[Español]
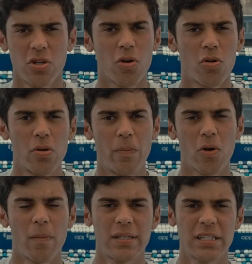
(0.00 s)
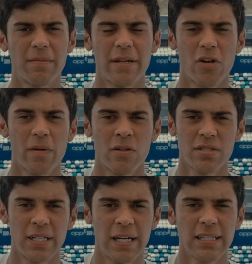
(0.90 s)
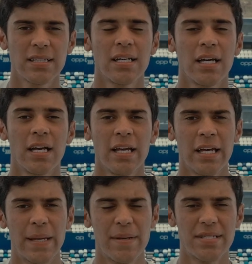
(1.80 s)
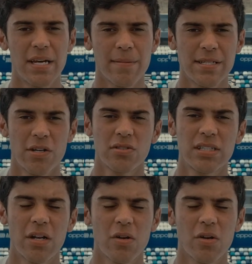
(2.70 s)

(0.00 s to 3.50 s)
solo con un poco más de mayor velocidad. Y mi servicio es